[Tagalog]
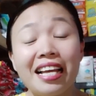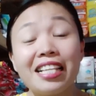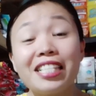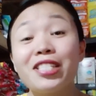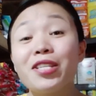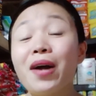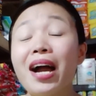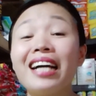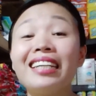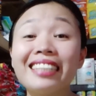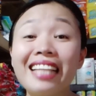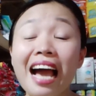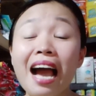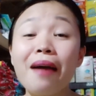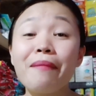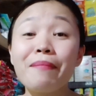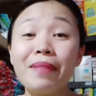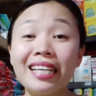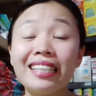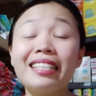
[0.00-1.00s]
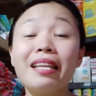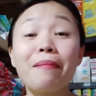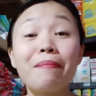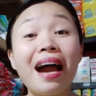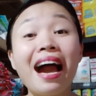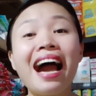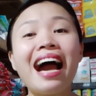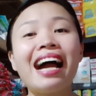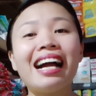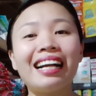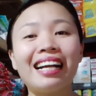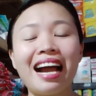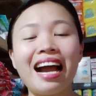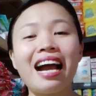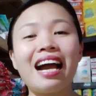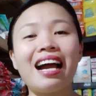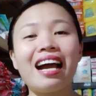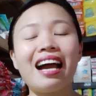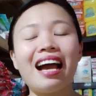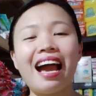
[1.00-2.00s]
So, ang daming napahanga
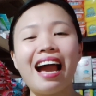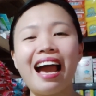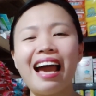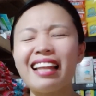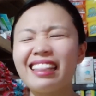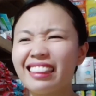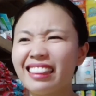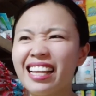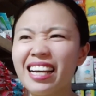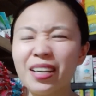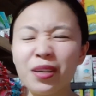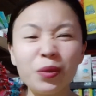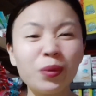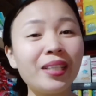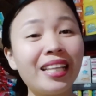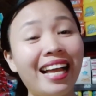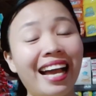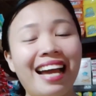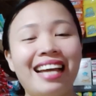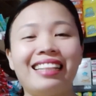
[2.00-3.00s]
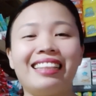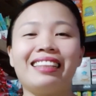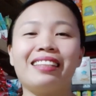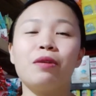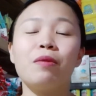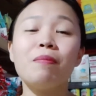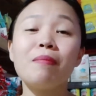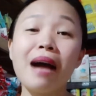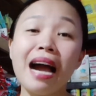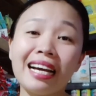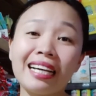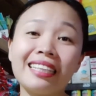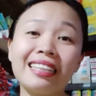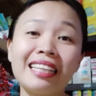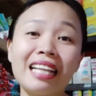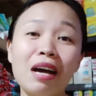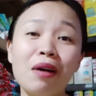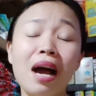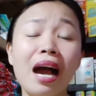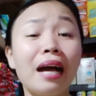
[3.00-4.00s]
at nagulat kung bakit
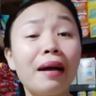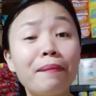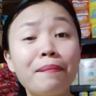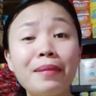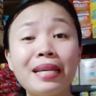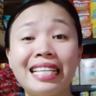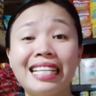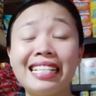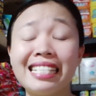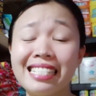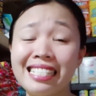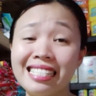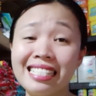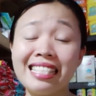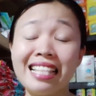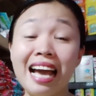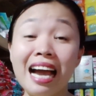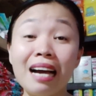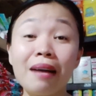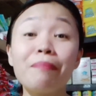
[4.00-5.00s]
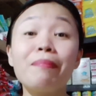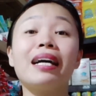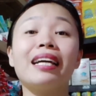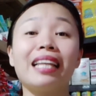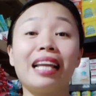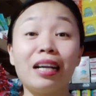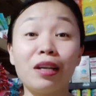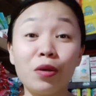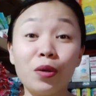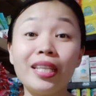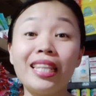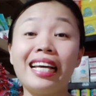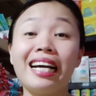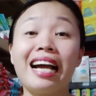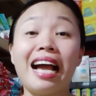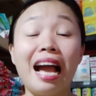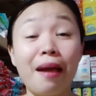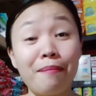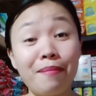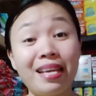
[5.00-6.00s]
daw ang bilis ng paglago ng
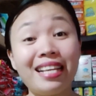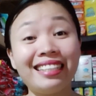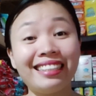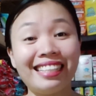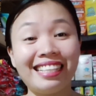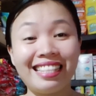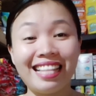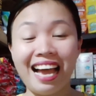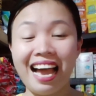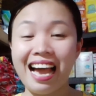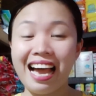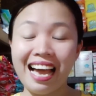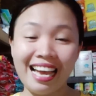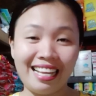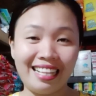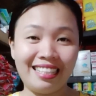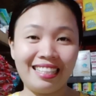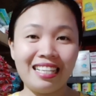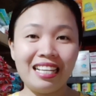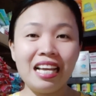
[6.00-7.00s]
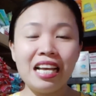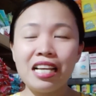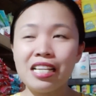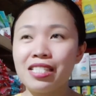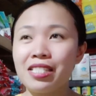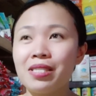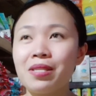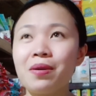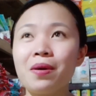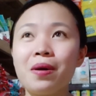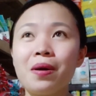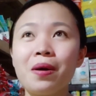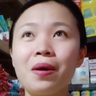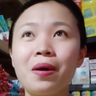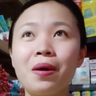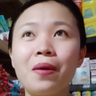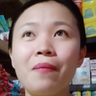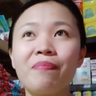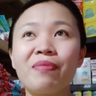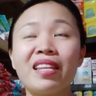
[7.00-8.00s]
aming tindahan. So,
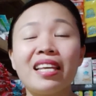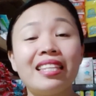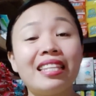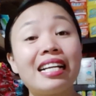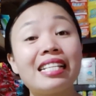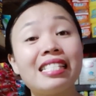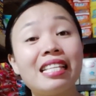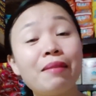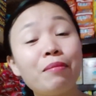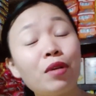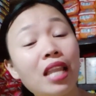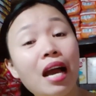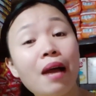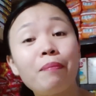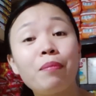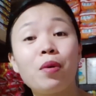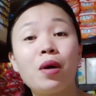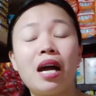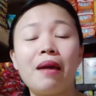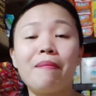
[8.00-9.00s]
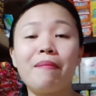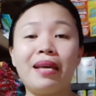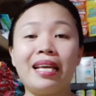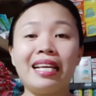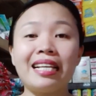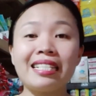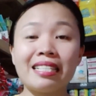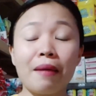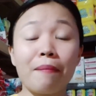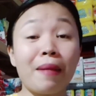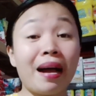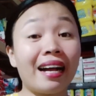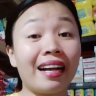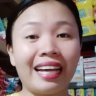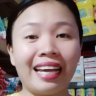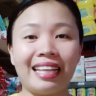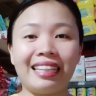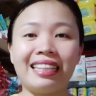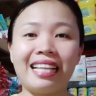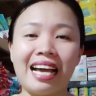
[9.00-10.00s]
nagsimula po kami sa
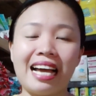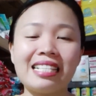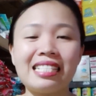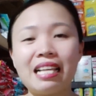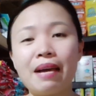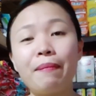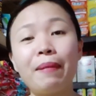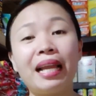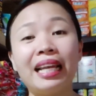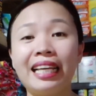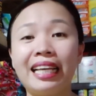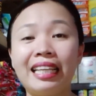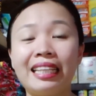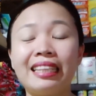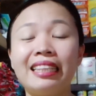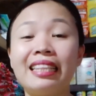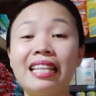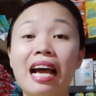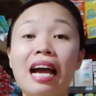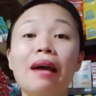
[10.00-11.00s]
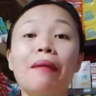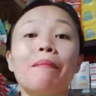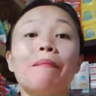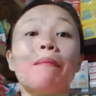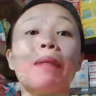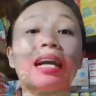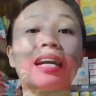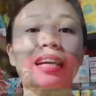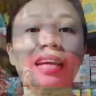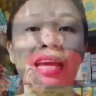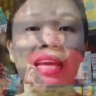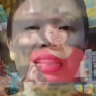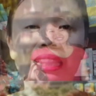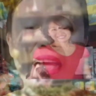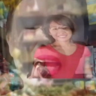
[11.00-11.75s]
bangketa, sa maliit na bangketa